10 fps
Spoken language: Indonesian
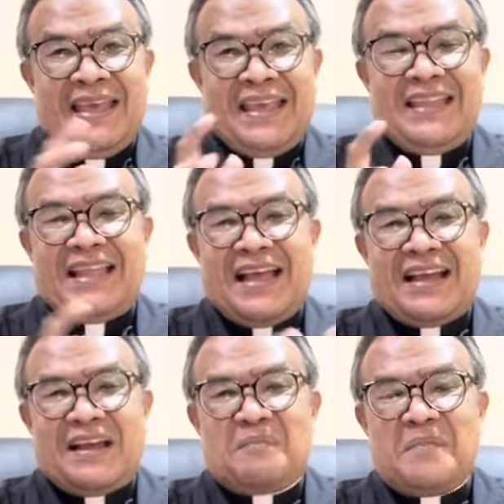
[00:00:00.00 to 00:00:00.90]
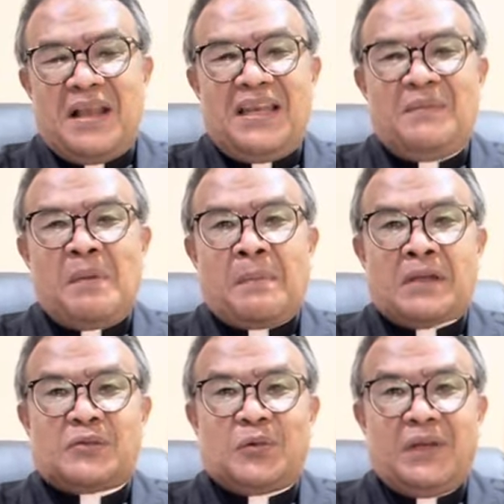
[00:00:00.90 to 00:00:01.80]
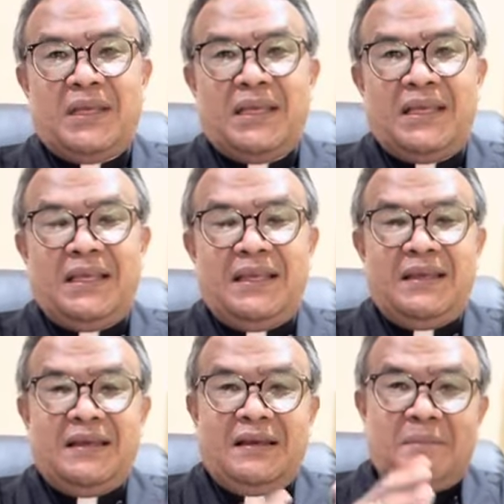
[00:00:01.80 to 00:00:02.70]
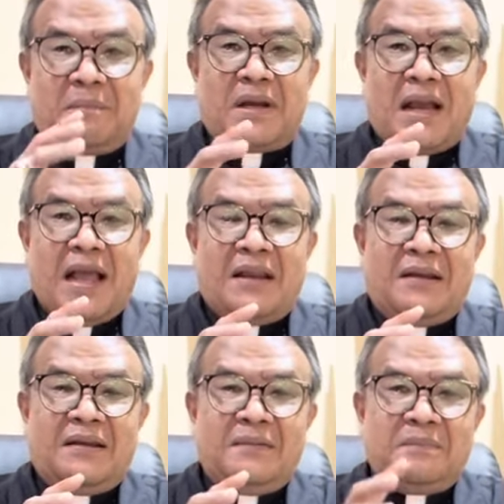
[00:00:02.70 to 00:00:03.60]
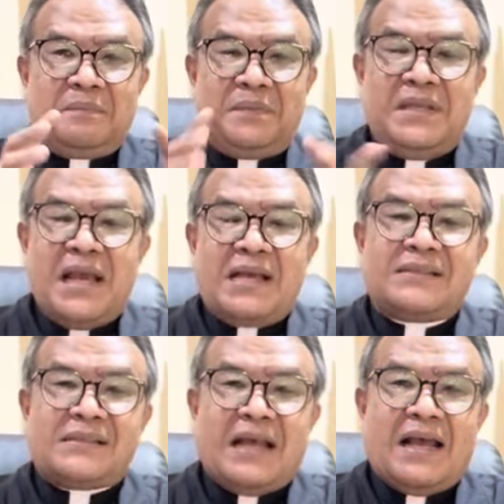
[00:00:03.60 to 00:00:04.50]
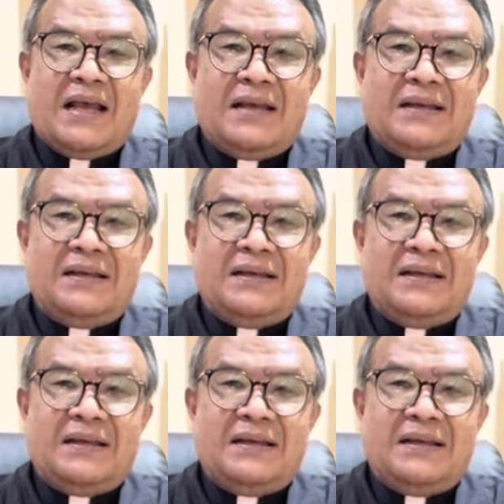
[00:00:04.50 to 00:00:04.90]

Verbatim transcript: kita kembali memasuki pekan biasa.